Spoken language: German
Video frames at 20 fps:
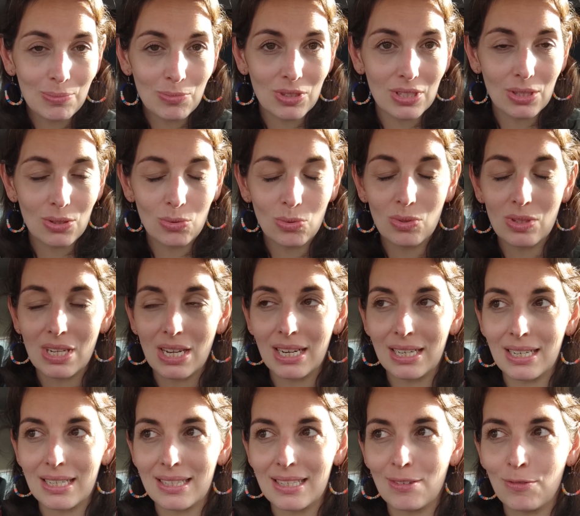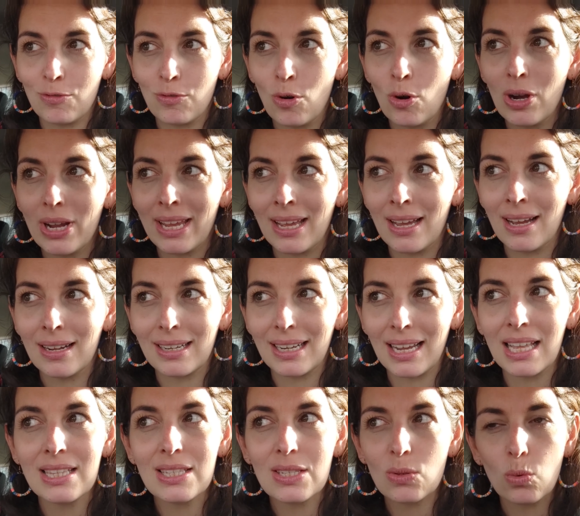ich muss dazu sagen, dass er vorher
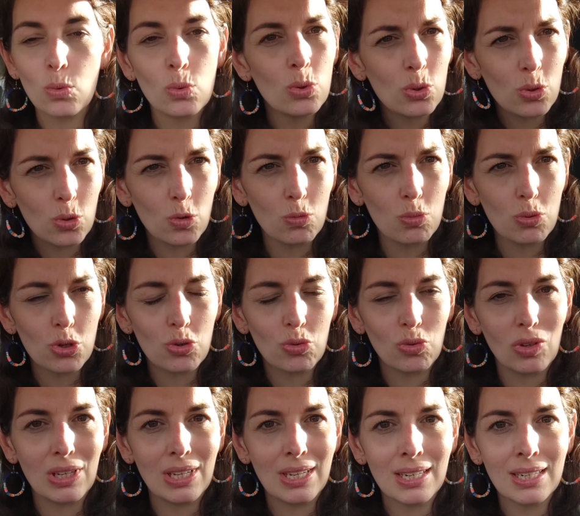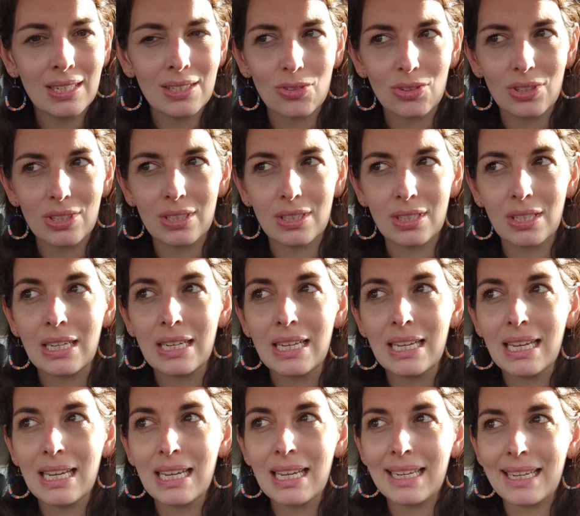ganz untypisch für ihn so eine,
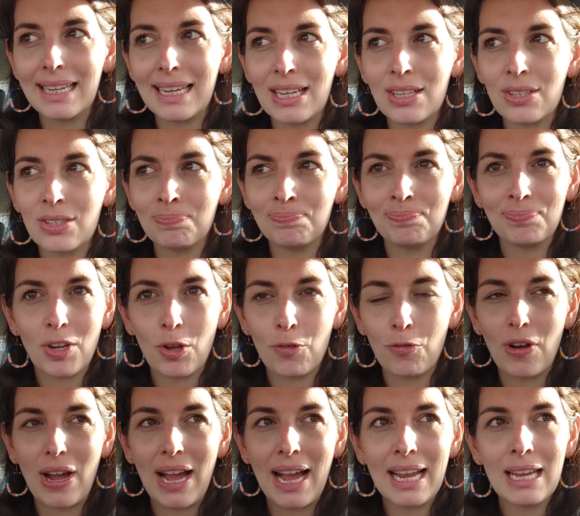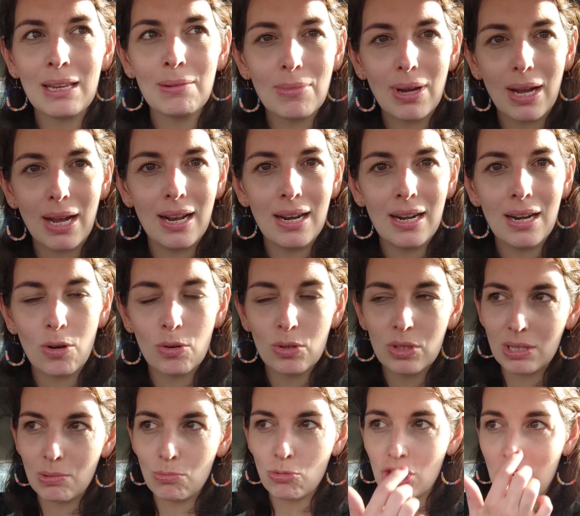ja, auf einmal
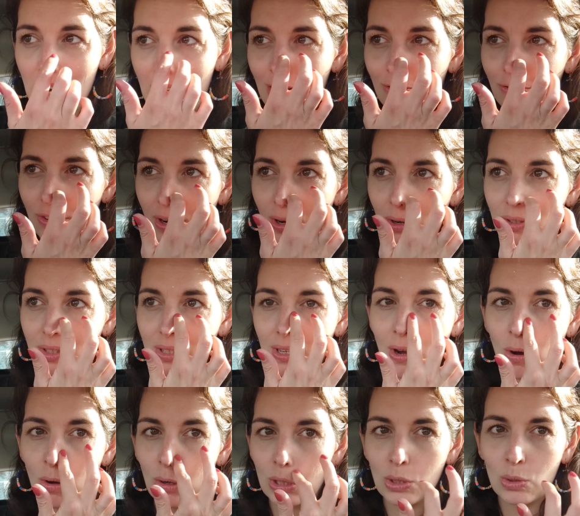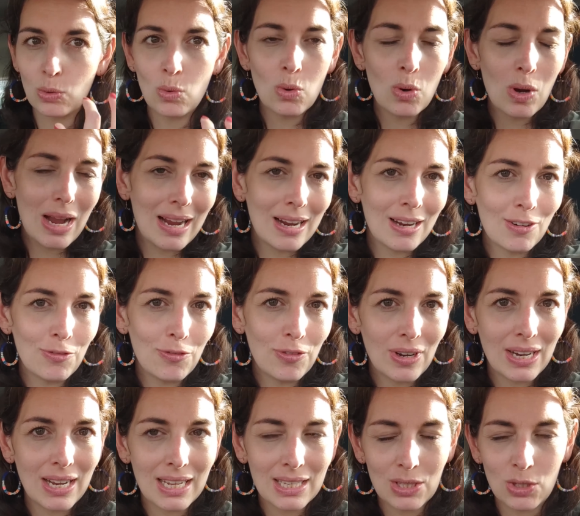aus dem Schlaf raus auch so
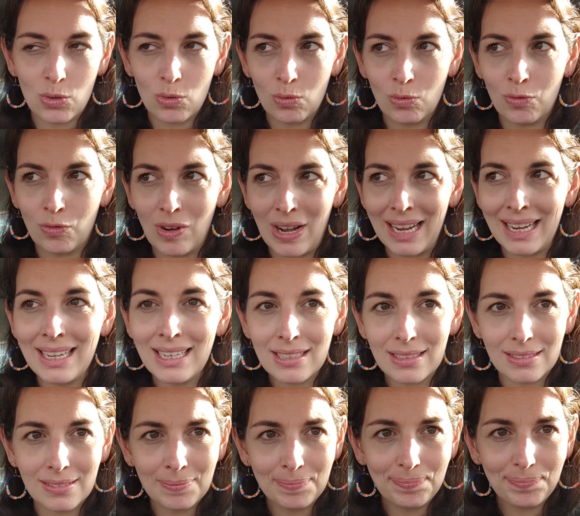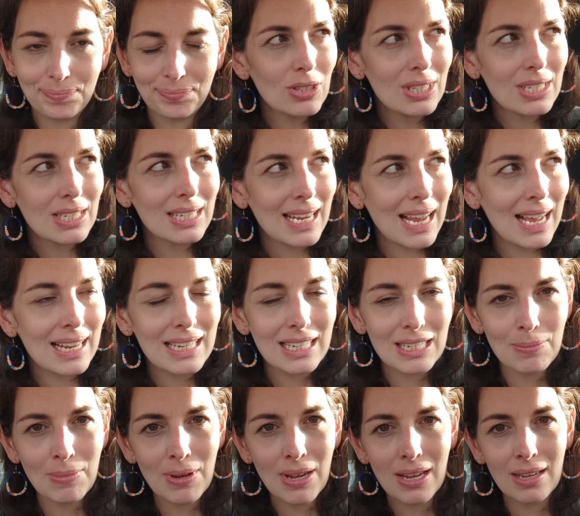angefangen hat zu weinen und sich gar
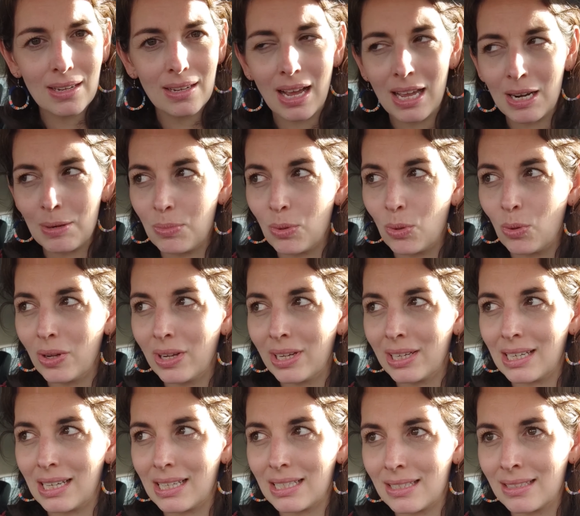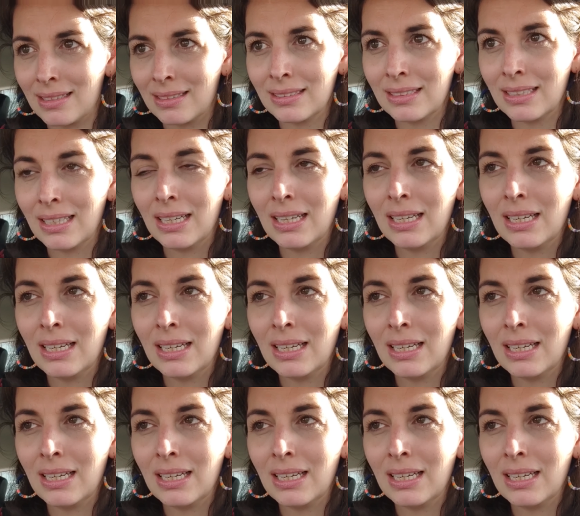nicht mehr hat beruhigen lassen.